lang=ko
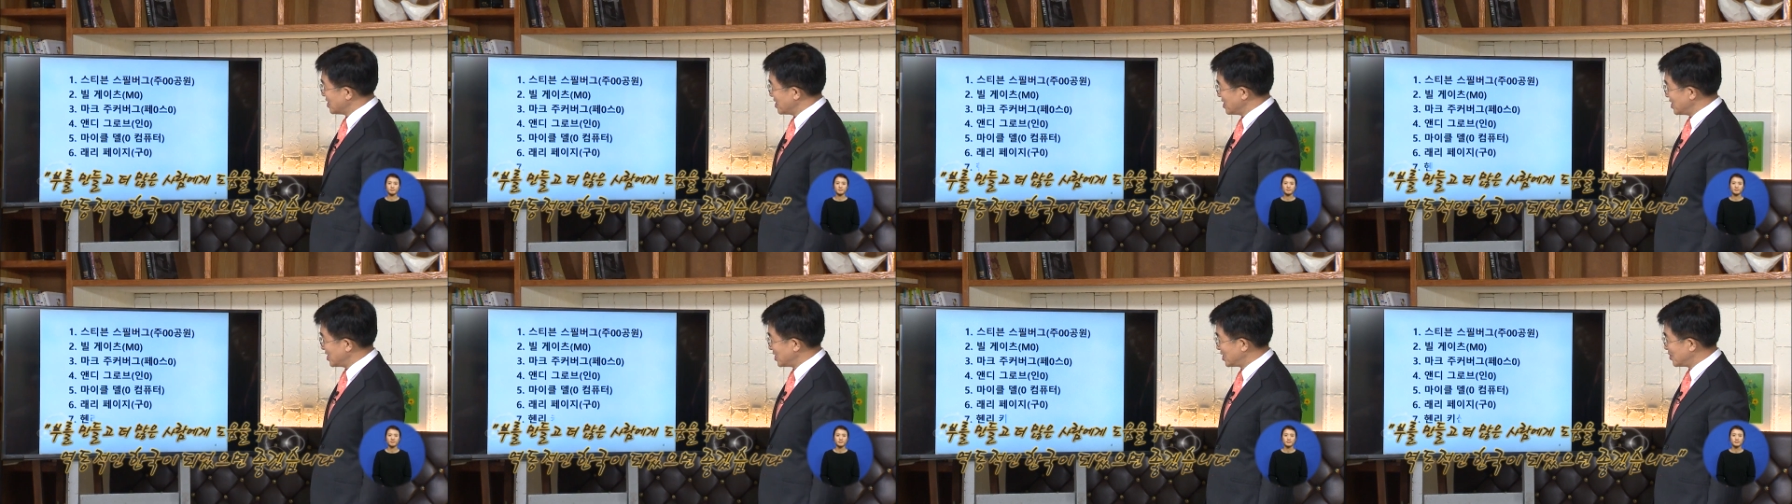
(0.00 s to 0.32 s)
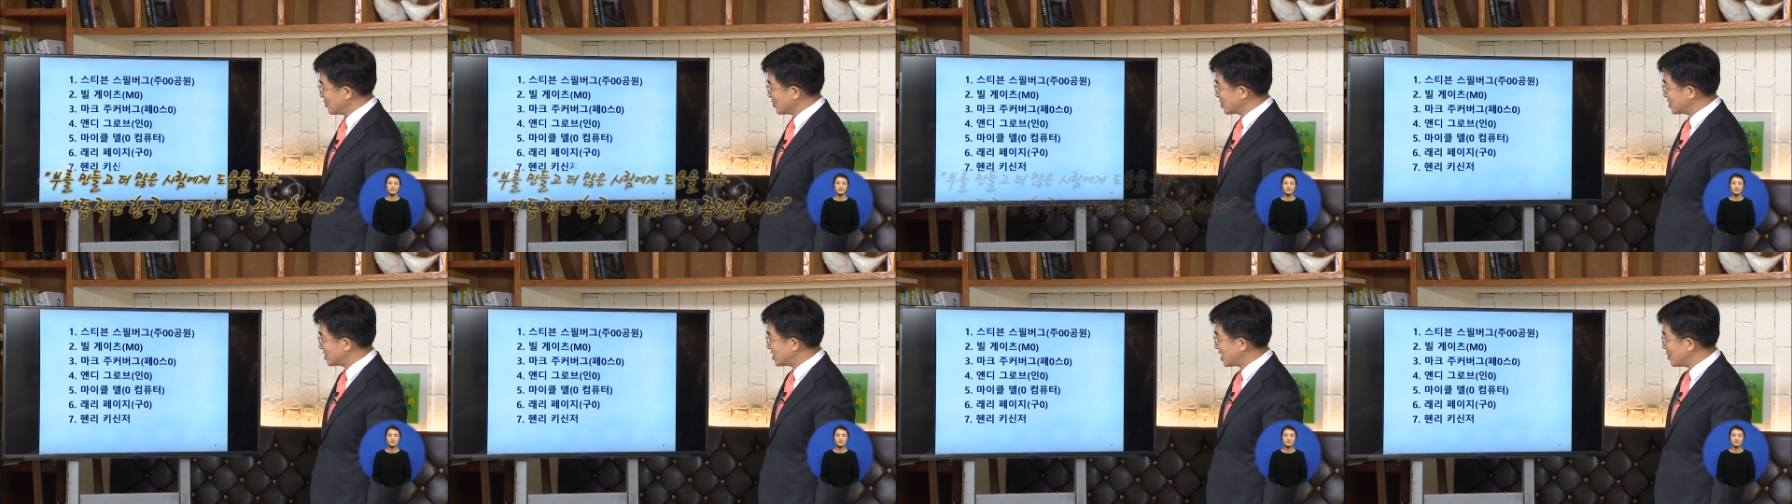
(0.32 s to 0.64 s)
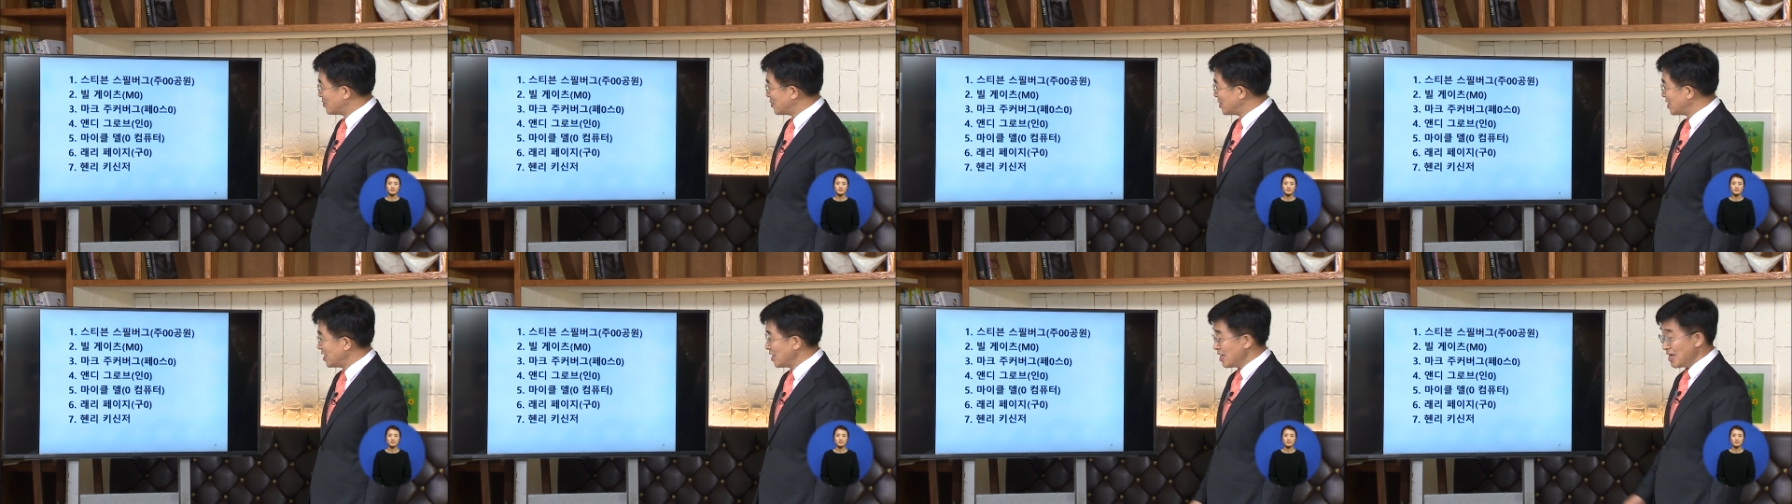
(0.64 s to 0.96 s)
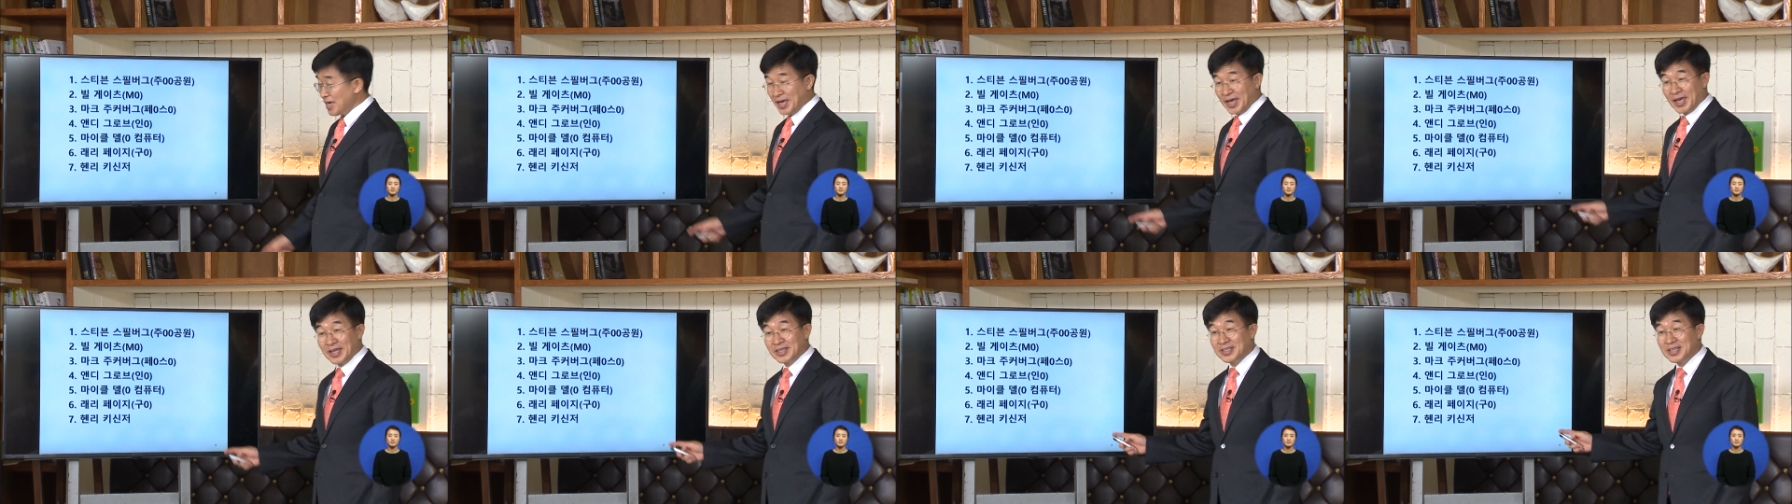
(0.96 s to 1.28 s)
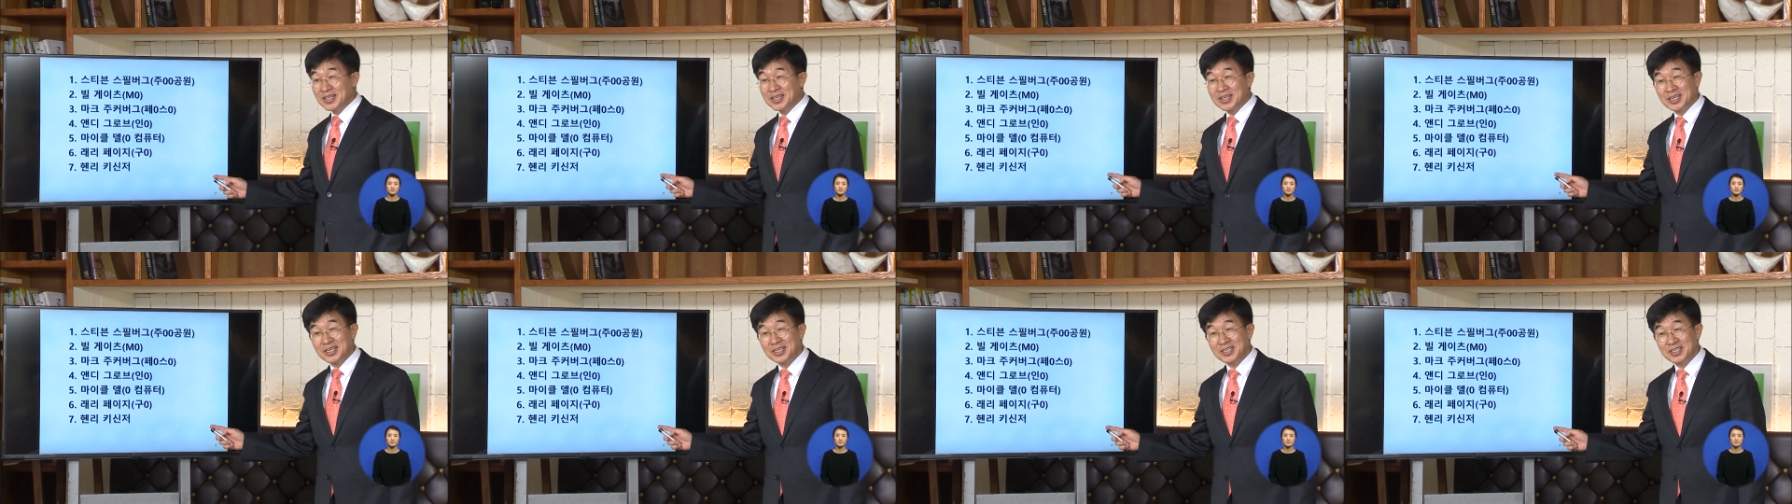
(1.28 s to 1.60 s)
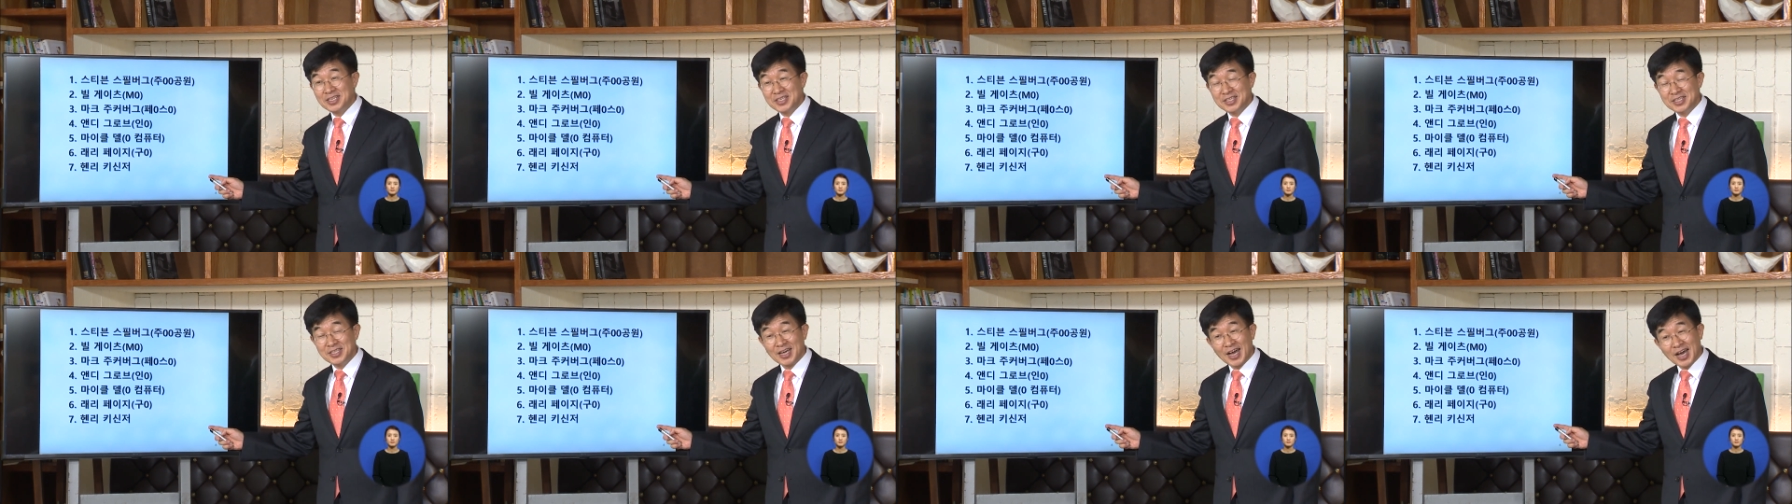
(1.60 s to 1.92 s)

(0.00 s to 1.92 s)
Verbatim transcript: 여러분 그 다음에 헨리 키신제